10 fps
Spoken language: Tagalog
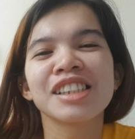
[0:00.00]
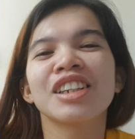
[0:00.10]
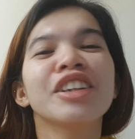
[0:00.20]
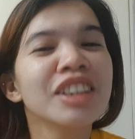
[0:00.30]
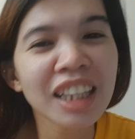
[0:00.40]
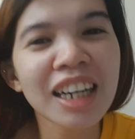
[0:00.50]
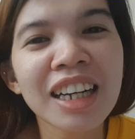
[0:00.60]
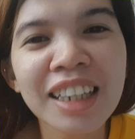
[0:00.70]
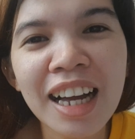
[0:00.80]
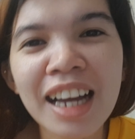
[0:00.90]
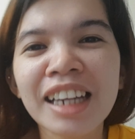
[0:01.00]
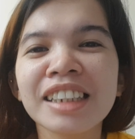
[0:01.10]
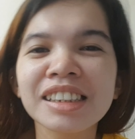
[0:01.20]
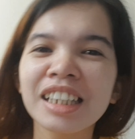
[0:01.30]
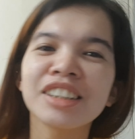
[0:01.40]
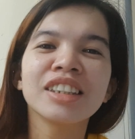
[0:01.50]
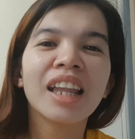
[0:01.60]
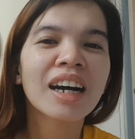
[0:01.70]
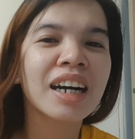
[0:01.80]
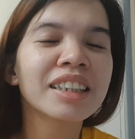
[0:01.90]
So, yun na nga guys. Ganun
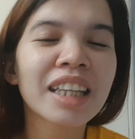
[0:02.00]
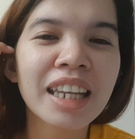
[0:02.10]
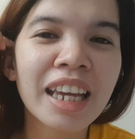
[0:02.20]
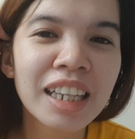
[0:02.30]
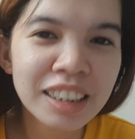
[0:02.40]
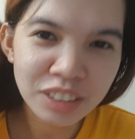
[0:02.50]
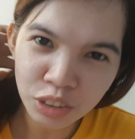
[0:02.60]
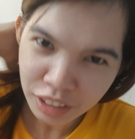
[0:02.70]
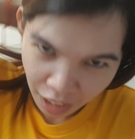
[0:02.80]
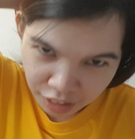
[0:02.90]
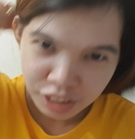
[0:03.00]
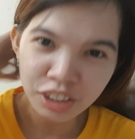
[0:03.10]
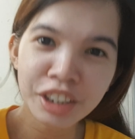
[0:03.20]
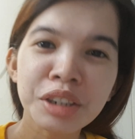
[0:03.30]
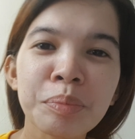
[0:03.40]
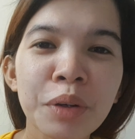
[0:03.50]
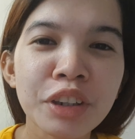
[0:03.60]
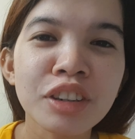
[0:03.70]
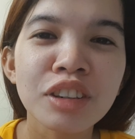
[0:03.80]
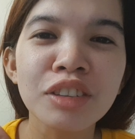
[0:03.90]
lang kadali. At kung nagustuhan niyo
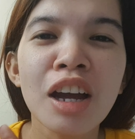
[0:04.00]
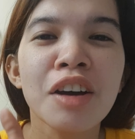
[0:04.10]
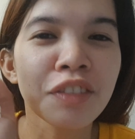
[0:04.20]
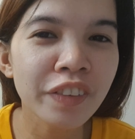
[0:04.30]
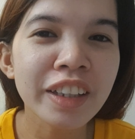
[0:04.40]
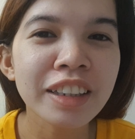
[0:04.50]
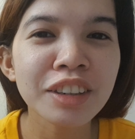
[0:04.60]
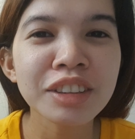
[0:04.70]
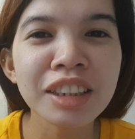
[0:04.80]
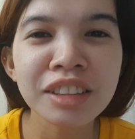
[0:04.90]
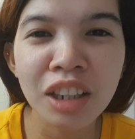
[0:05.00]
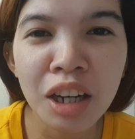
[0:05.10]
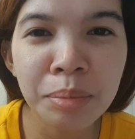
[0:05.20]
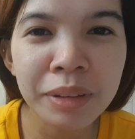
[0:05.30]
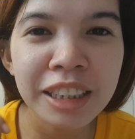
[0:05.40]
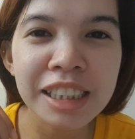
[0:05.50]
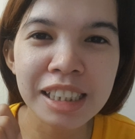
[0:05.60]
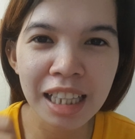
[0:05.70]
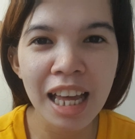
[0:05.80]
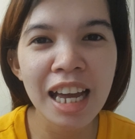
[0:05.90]
po yung video na to,
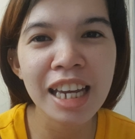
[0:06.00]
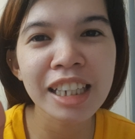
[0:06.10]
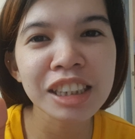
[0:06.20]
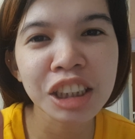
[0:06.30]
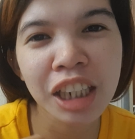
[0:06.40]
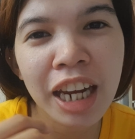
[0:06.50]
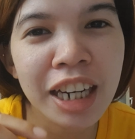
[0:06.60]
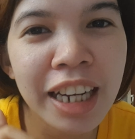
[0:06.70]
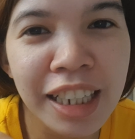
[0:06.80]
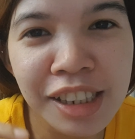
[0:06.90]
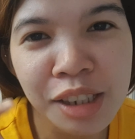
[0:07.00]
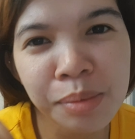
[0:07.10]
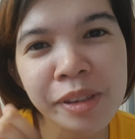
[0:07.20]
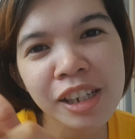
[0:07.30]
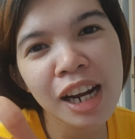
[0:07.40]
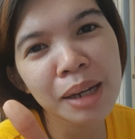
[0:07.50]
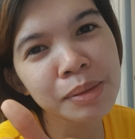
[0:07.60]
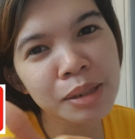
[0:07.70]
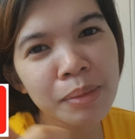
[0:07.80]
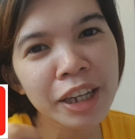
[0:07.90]
please like, share, and
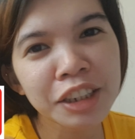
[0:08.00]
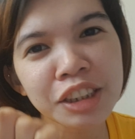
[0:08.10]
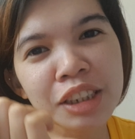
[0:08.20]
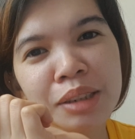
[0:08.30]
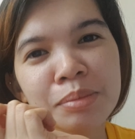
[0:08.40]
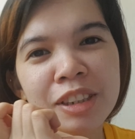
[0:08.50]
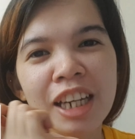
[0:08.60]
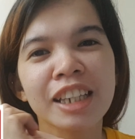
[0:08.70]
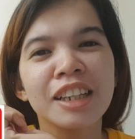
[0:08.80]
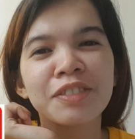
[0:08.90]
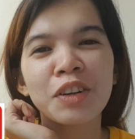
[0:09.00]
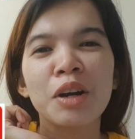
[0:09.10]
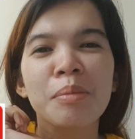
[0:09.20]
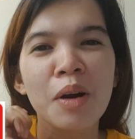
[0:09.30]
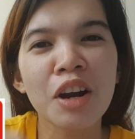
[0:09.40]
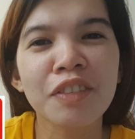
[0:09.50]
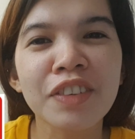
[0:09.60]
subscribe to my YouTube channel for more